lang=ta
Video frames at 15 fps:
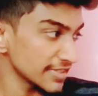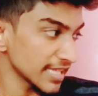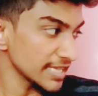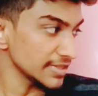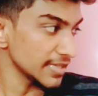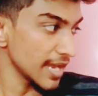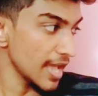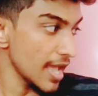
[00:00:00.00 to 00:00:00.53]
என்
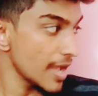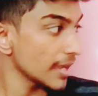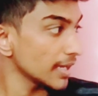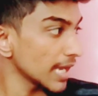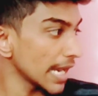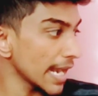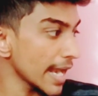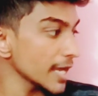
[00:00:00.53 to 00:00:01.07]
பங்கெடுத்து எனக்கு
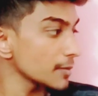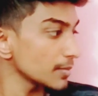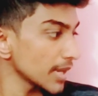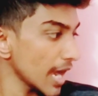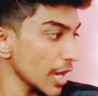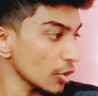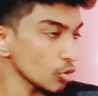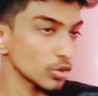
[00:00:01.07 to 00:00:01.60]
வை இல்லை நீ
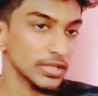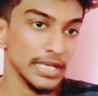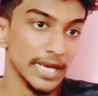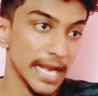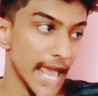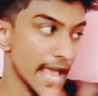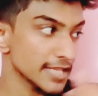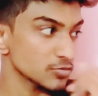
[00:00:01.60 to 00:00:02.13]
பிரியாணி தான்
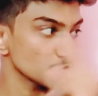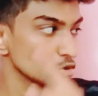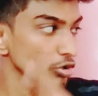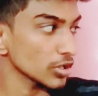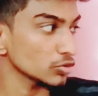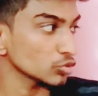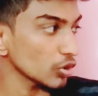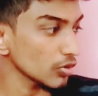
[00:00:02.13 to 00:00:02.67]
கொண்டு வந்திருக்கேன்னு
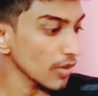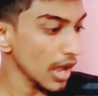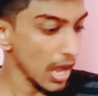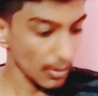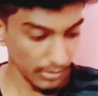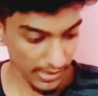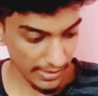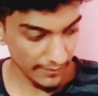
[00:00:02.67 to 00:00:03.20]
கிளாஸ் முழுக்க
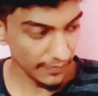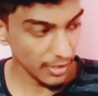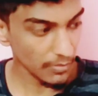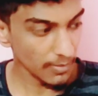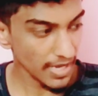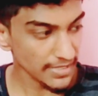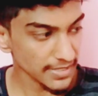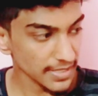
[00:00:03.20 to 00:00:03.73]
சொல்லிடுவேன்
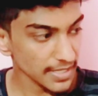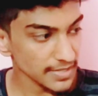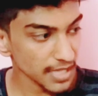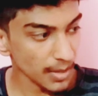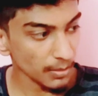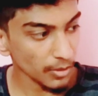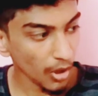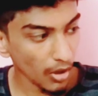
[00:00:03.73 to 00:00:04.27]
அப்புறம் நீ லஞ்ச்
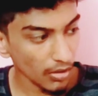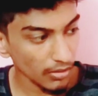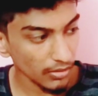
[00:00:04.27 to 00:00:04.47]
பாக்ஸை தான்